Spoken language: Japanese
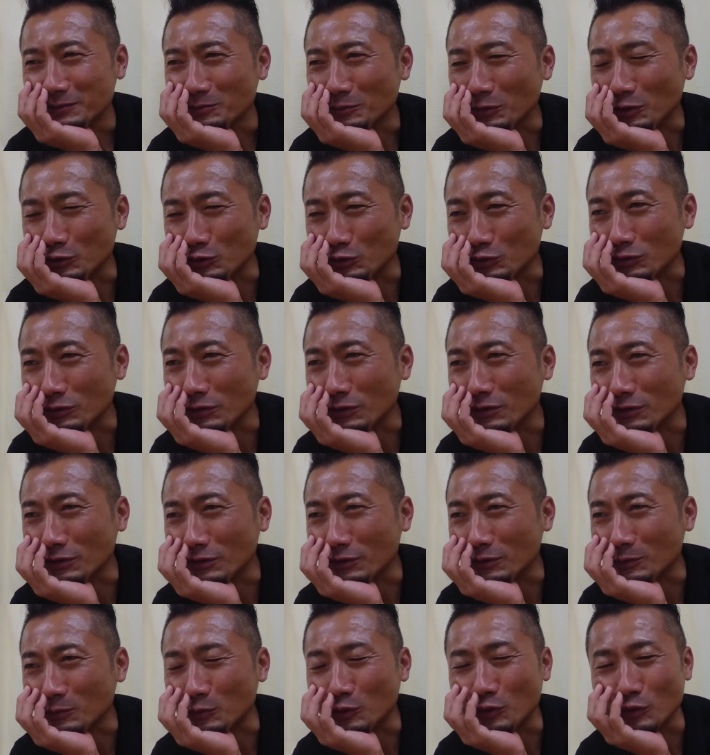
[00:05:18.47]
まあ言っていい
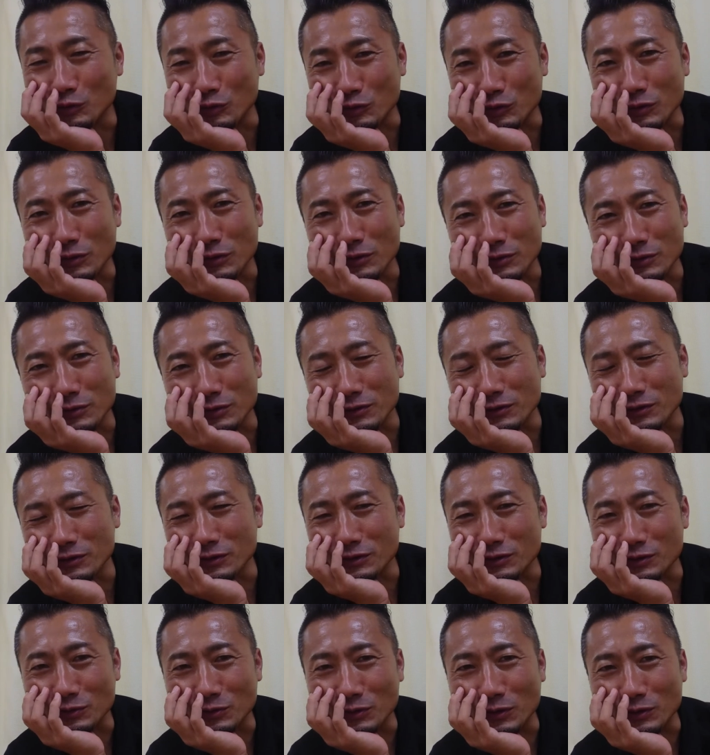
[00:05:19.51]
かもう言っていいっ
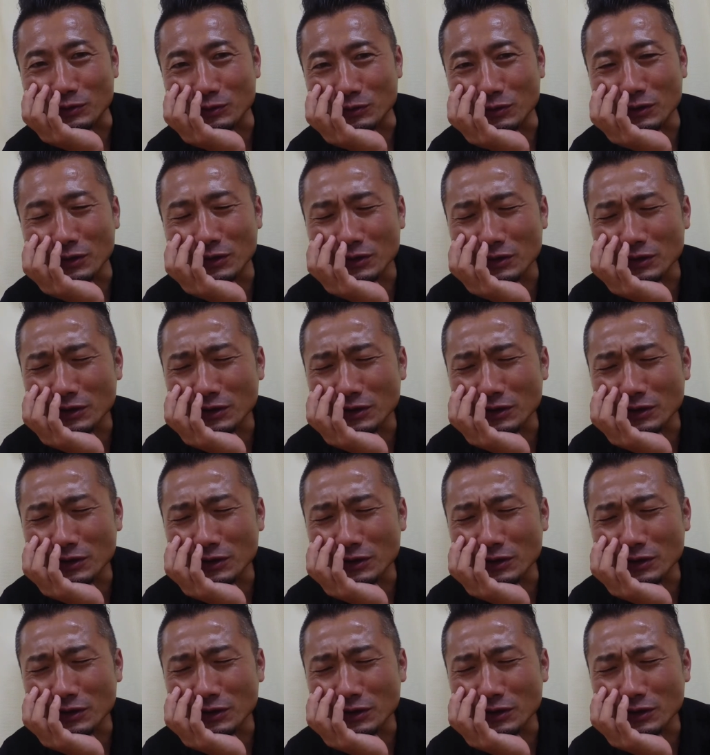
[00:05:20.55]
ていうか言って